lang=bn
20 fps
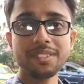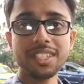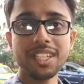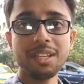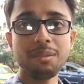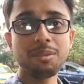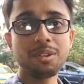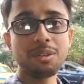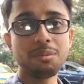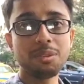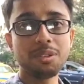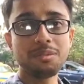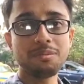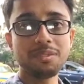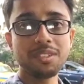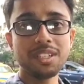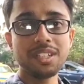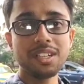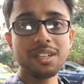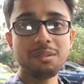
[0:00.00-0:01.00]
কি বলবো
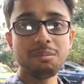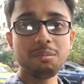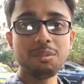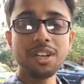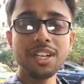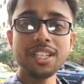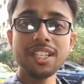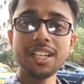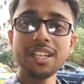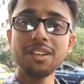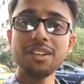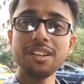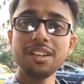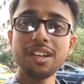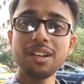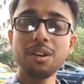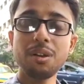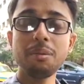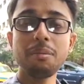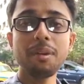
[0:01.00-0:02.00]
ময়দান
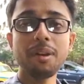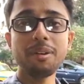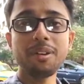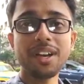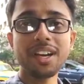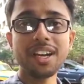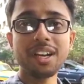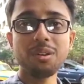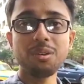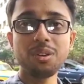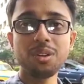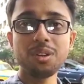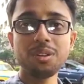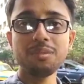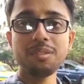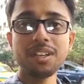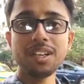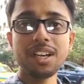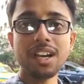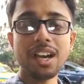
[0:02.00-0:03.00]
অভিভাবক হারা হলো
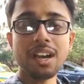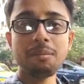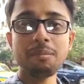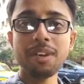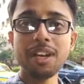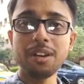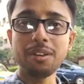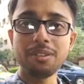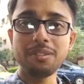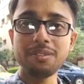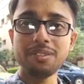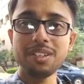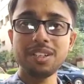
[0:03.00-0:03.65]
আমরাও